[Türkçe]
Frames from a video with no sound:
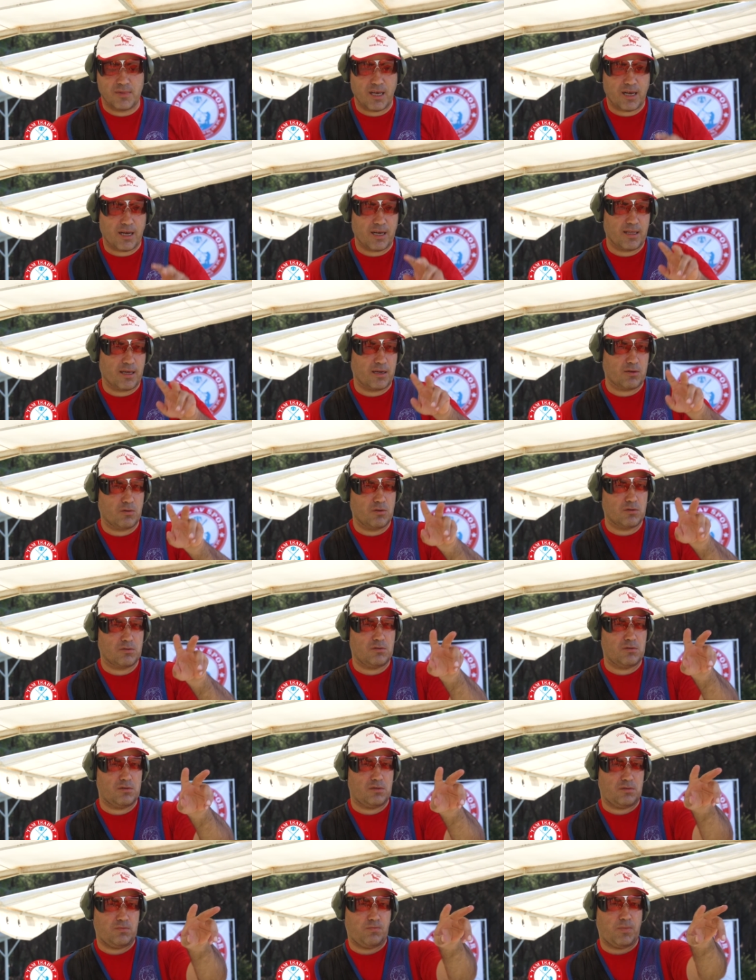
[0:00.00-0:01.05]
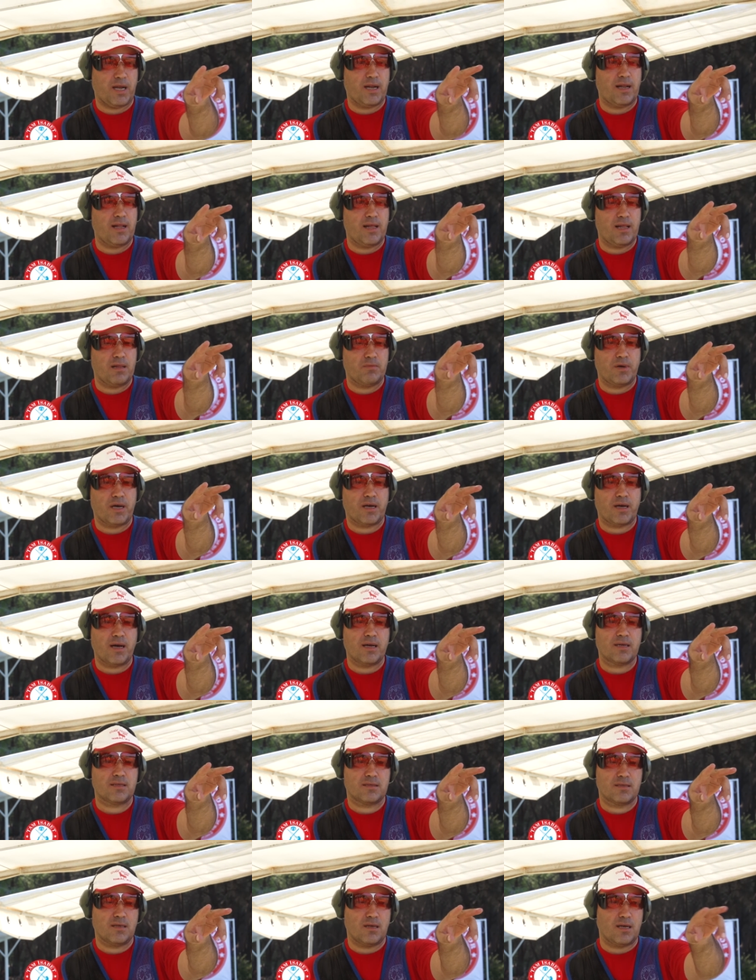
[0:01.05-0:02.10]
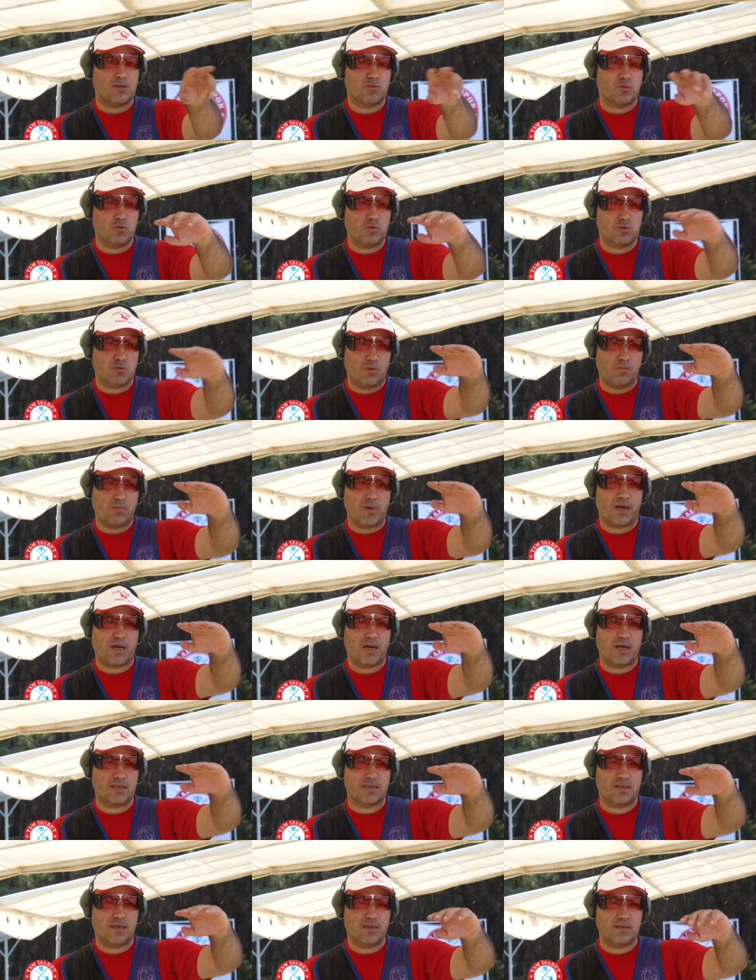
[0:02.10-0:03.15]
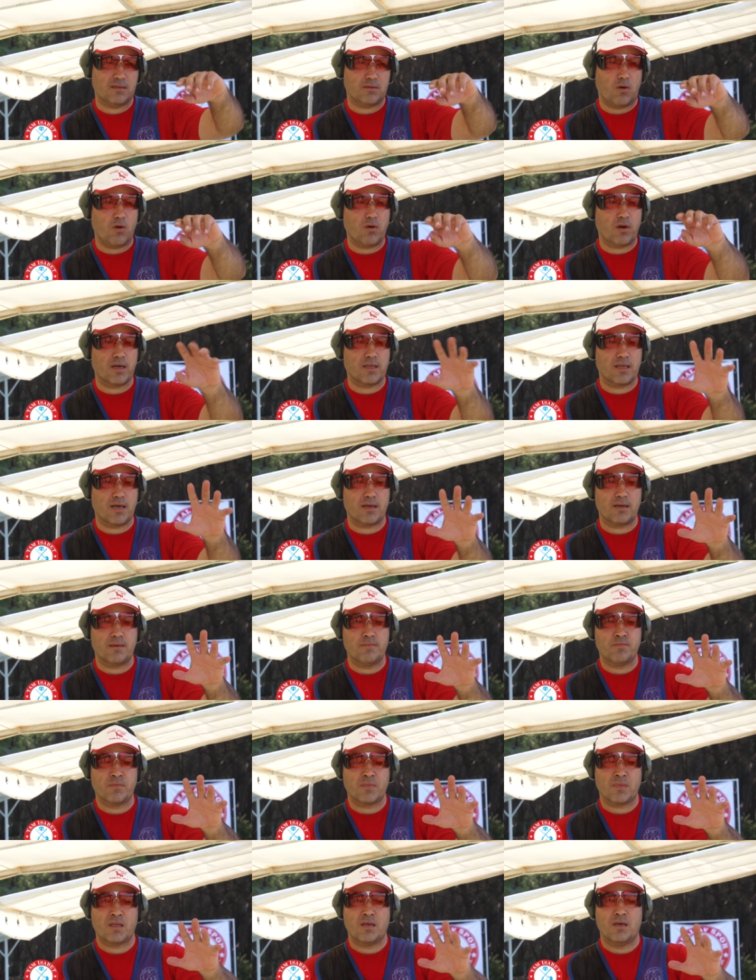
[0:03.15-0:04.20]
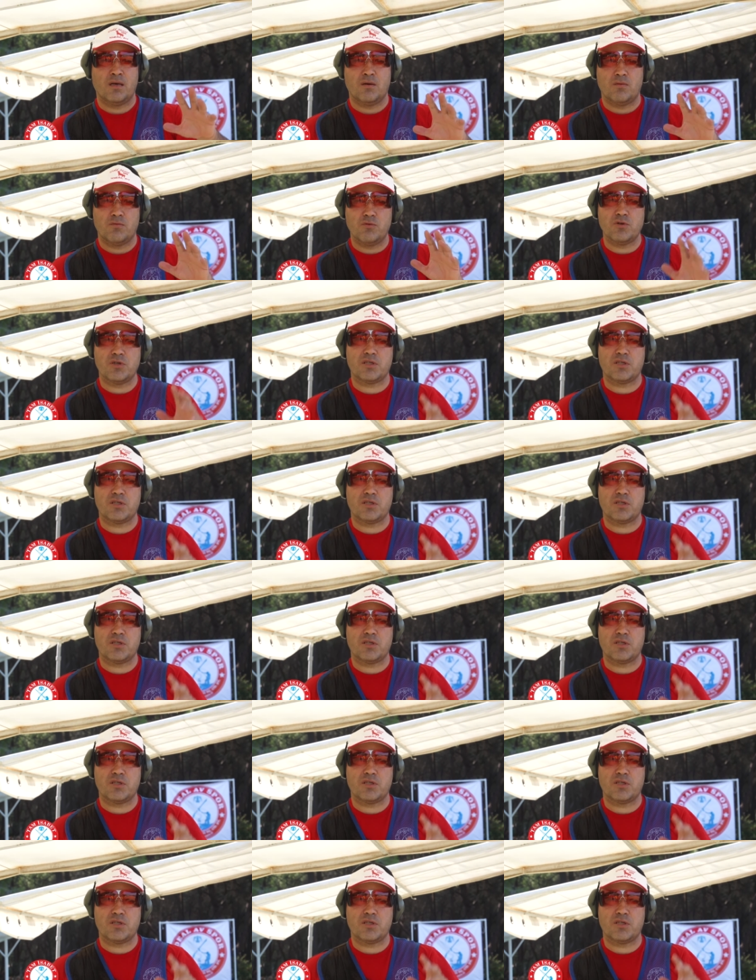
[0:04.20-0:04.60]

Ne kadar gözünüz paralel bakarsa yani düzgün bakarsanız o kadar bu